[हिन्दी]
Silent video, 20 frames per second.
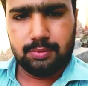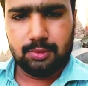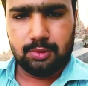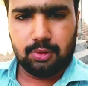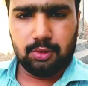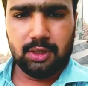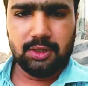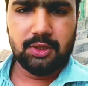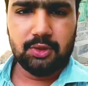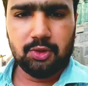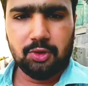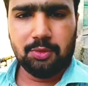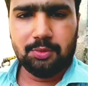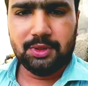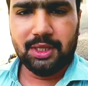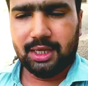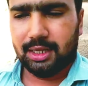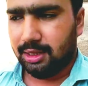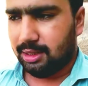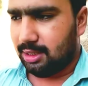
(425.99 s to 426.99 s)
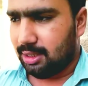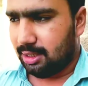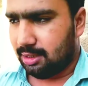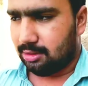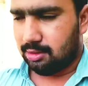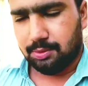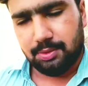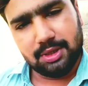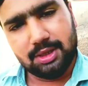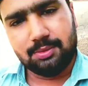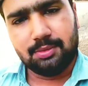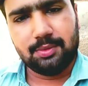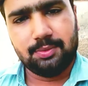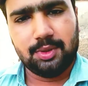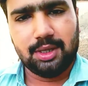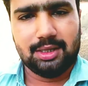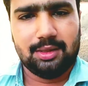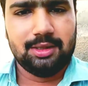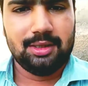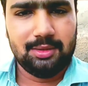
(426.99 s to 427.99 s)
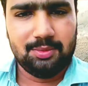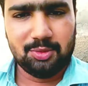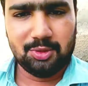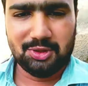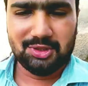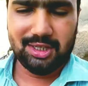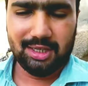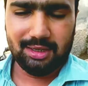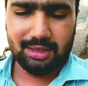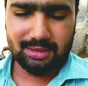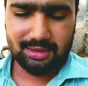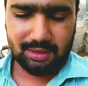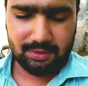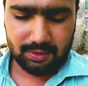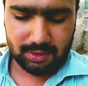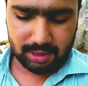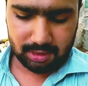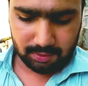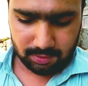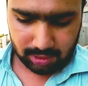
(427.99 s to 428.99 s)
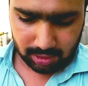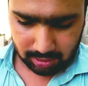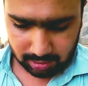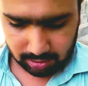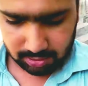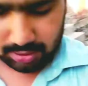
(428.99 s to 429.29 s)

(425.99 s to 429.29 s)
थोड़ी सी धूप निकलती है ना तो फिर हम अपना मोटरसाइकिल सर्विस करवा